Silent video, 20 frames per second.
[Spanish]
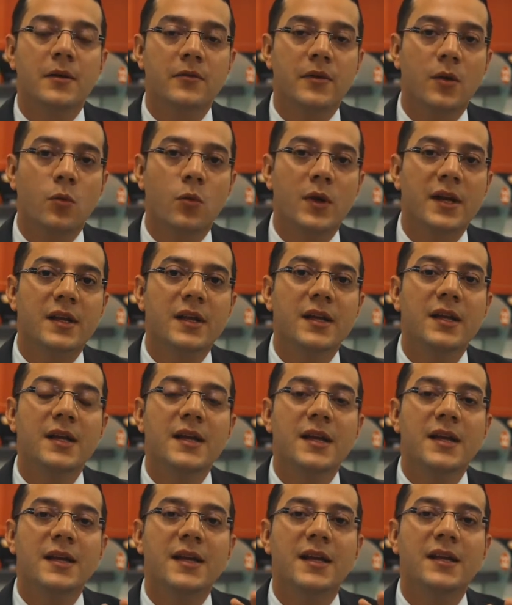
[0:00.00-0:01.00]
Recuerde
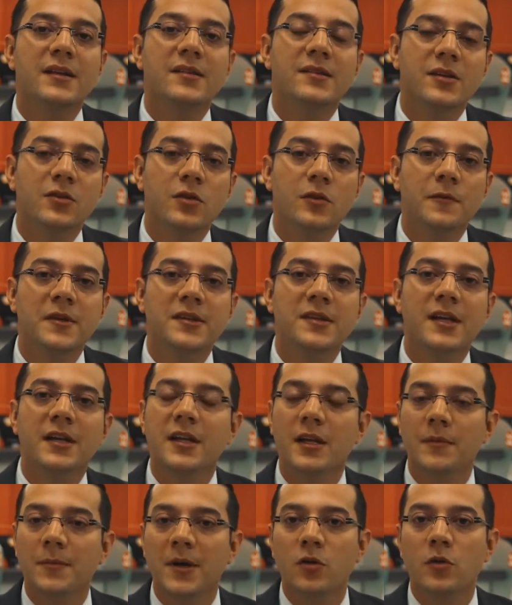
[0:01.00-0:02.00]
que el sitio oficial
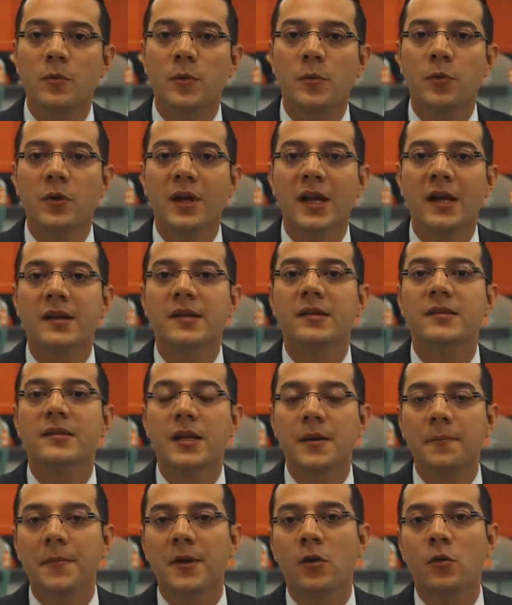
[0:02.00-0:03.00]
del Banco Popular es
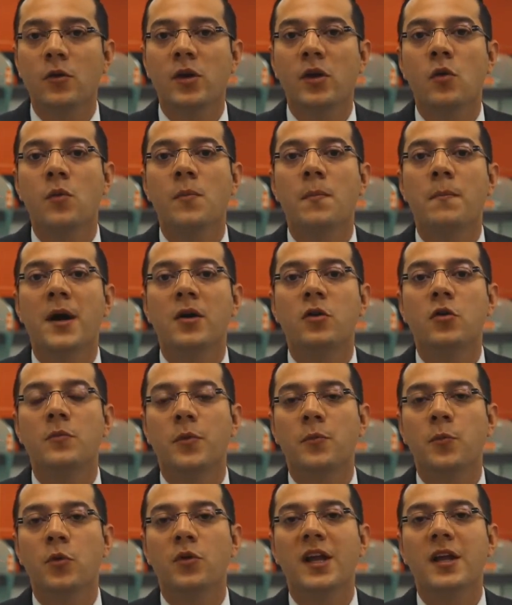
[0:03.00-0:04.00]

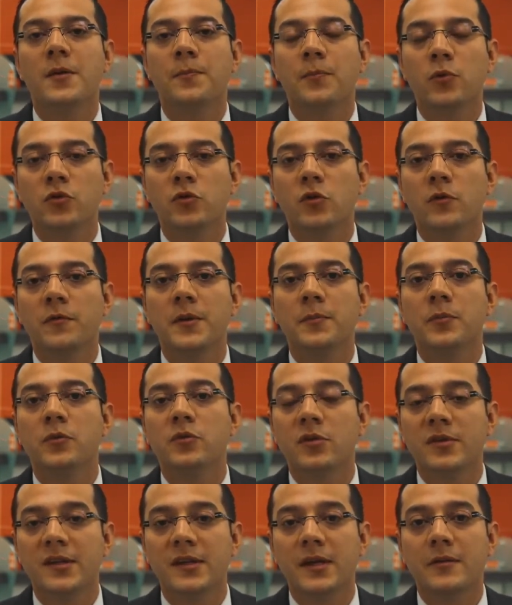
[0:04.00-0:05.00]

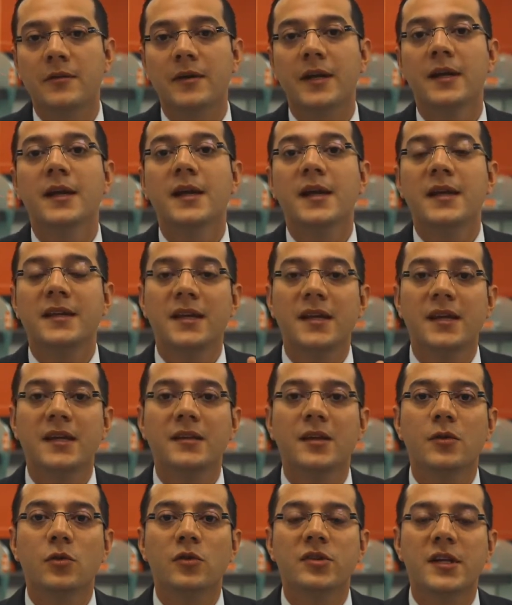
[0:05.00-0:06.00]
www.bancopopular.fi.cr.
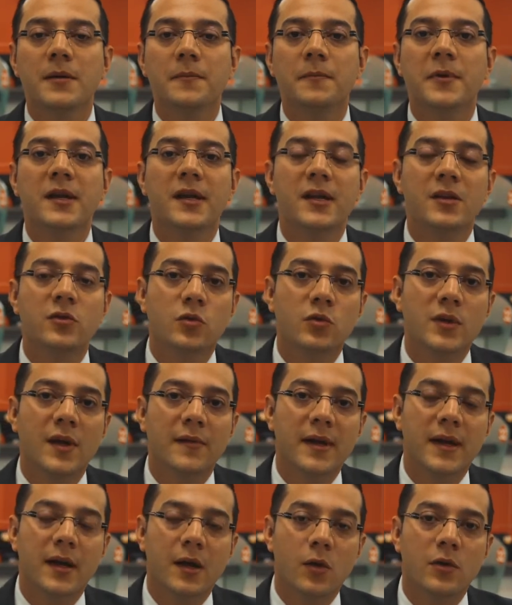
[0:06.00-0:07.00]
Digítelo siempre en su
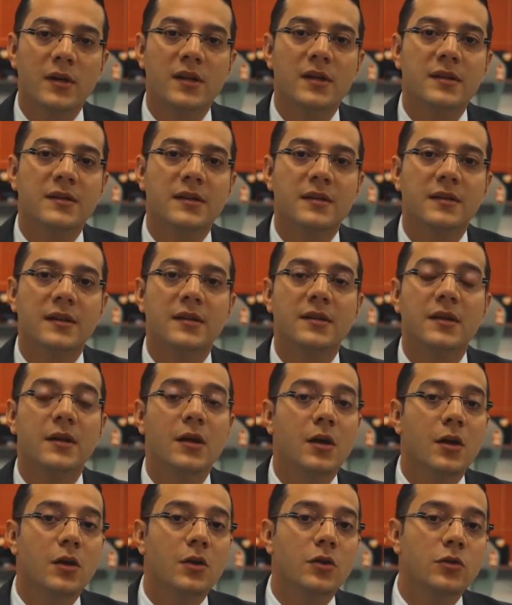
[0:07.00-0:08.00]
navegador de Internet.
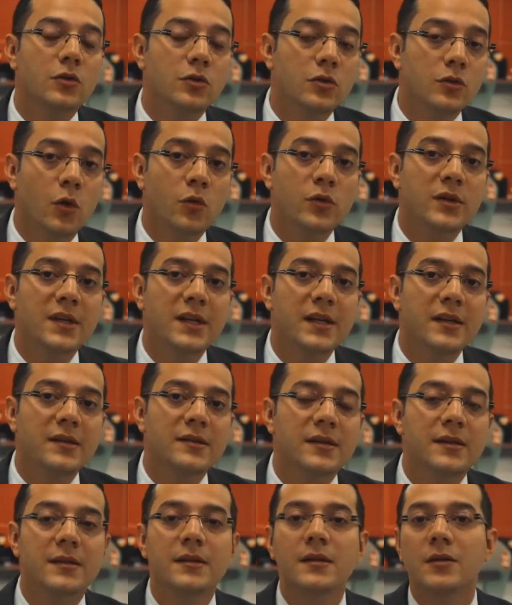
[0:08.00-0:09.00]
No
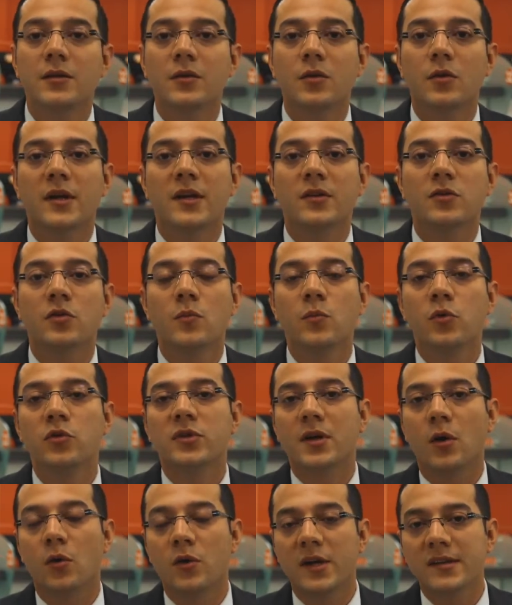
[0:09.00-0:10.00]
utilice lo que son
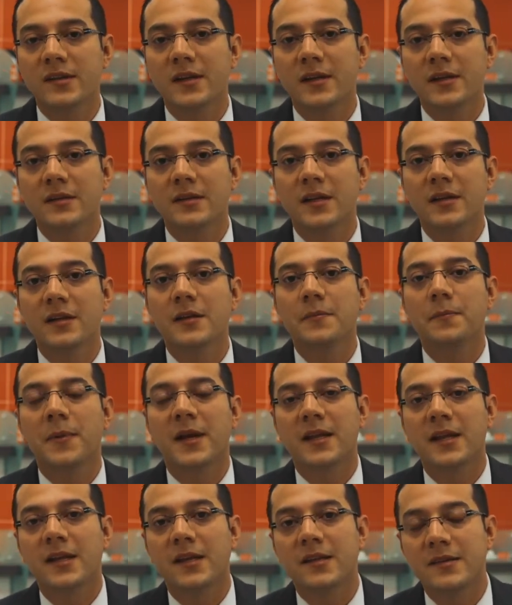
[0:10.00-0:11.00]
buscadores en Internet
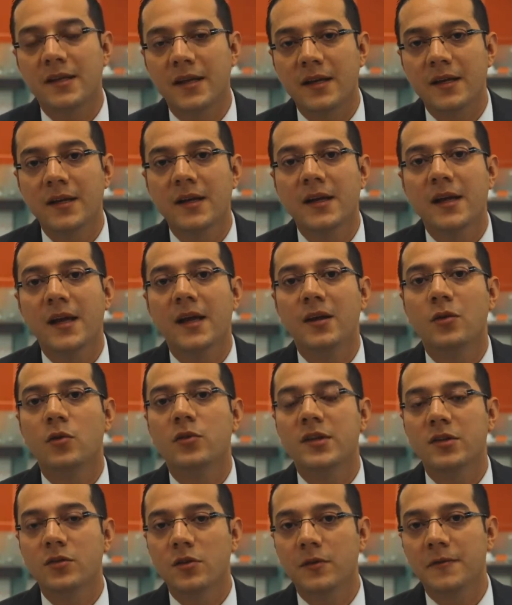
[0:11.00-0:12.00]
para ingresar en
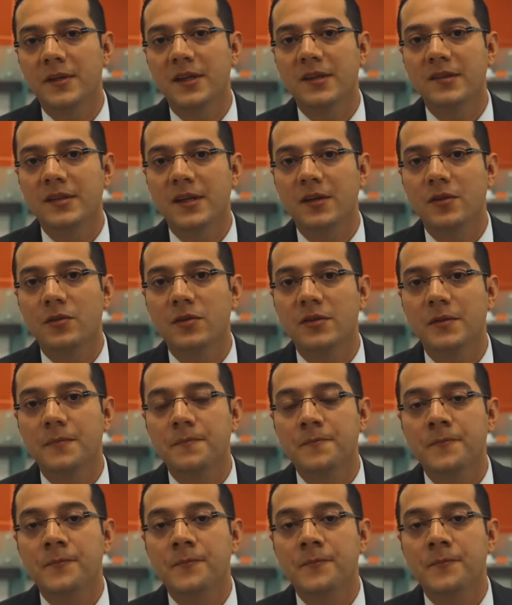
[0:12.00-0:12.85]
los sitios financieros.